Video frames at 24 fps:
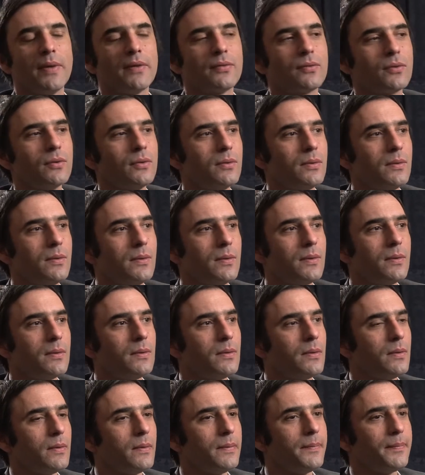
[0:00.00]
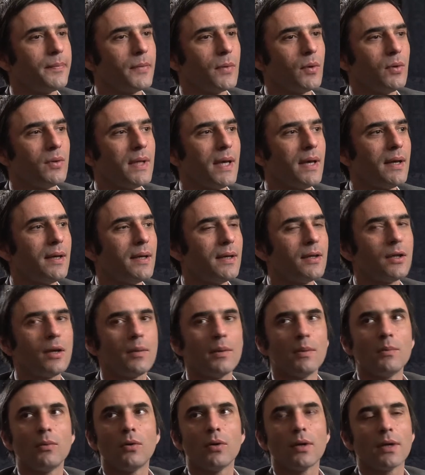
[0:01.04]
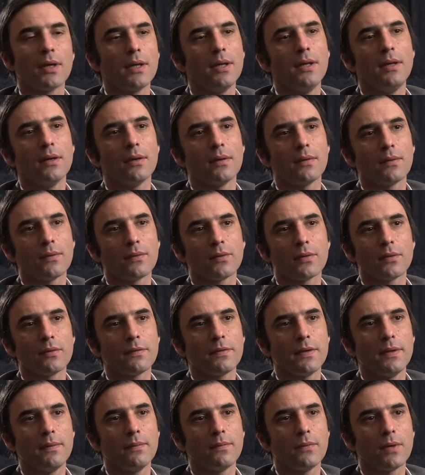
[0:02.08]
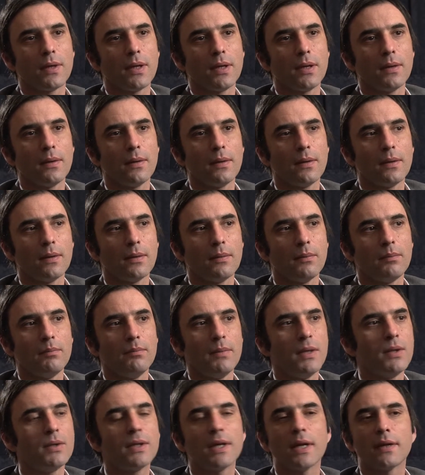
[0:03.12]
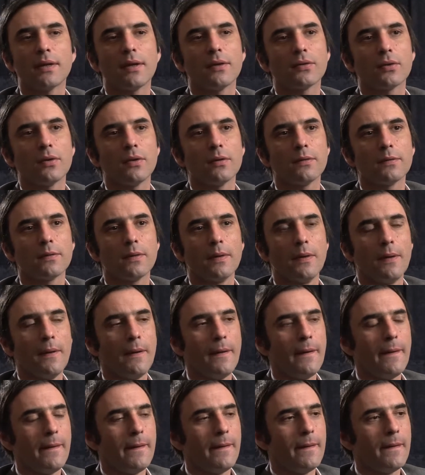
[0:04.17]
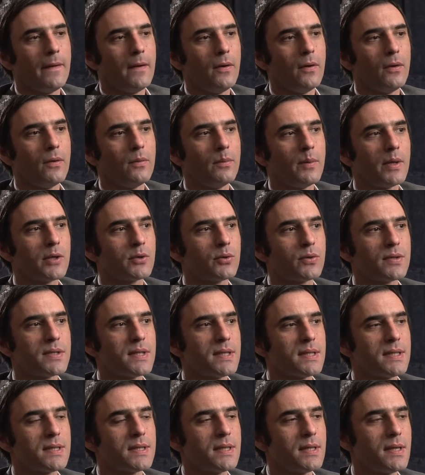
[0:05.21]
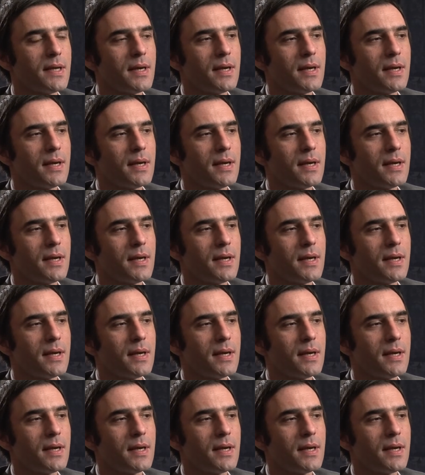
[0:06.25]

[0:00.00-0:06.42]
parce que euh, on a énormément ri en faisant le film, voilà. Mais une catastrophe. Euh, moi, José, c'est